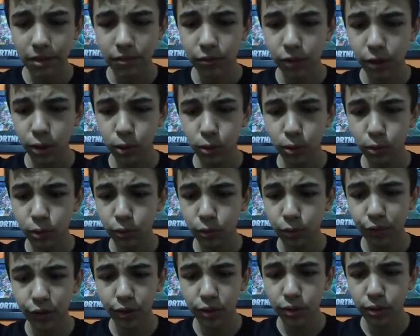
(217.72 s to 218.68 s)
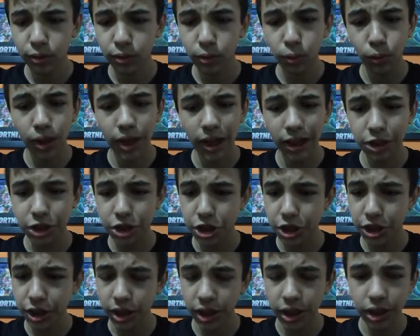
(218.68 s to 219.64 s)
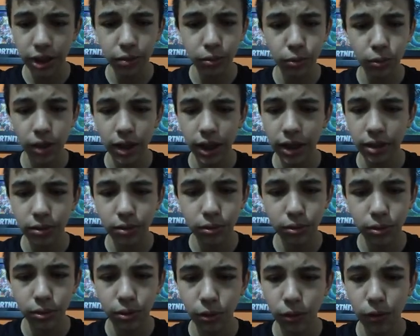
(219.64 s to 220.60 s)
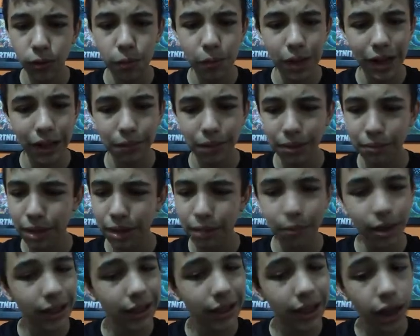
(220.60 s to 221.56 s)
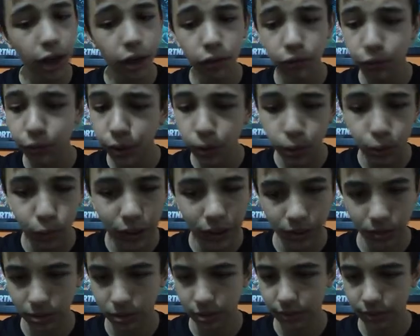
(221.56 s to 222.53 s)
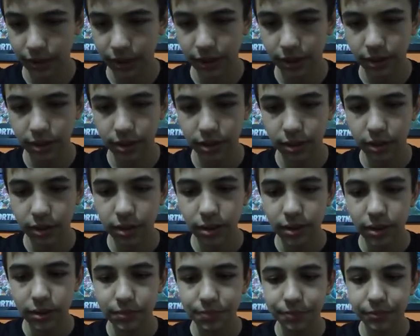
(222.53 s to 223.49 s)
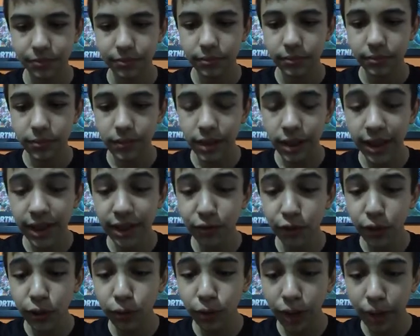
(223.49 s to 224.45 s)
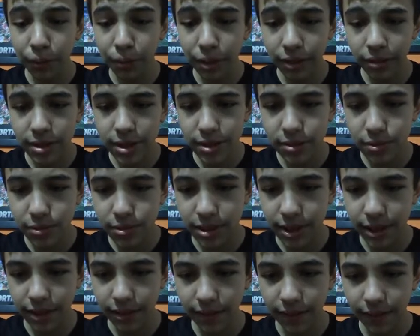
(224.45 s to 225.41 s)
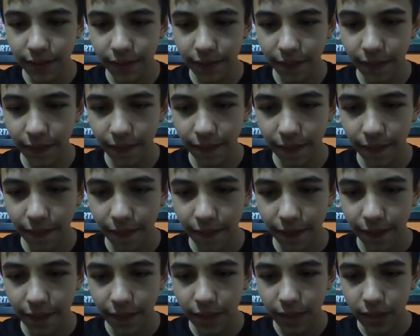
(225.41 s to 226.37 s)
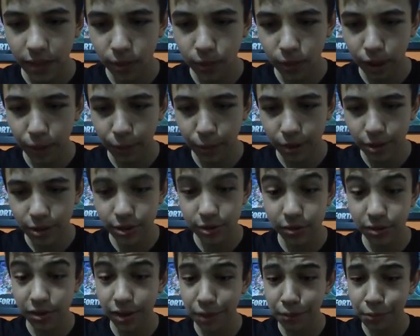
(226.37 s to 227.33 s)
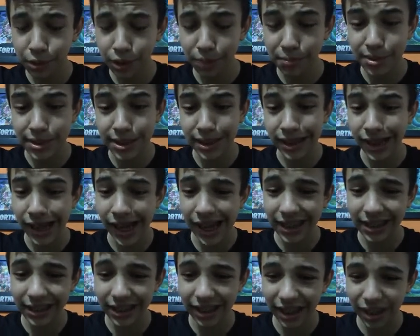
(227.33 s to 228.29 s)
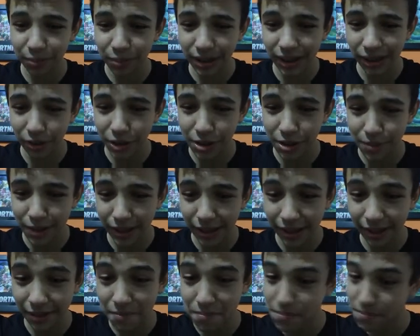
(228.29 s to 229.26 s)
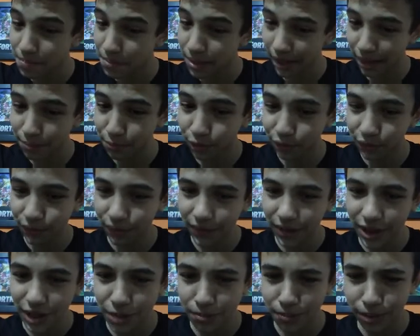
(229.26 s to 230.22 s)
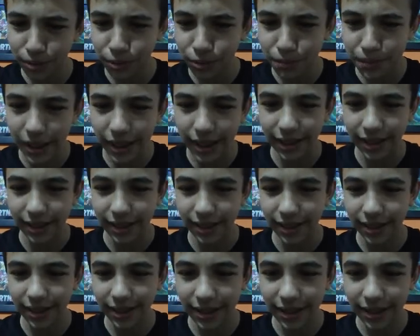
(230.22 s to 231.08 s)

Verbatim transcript: Foi no, foi no, no cantinho, no canto do gol, mas, mas, mas, mas não foi no ângulo, velho. E foi com o Gabriel Jesus, hein? O Gabriel Jesus dá muita bicicleta, né? Era pra dar o Ibrahimovic, mas tudo bem.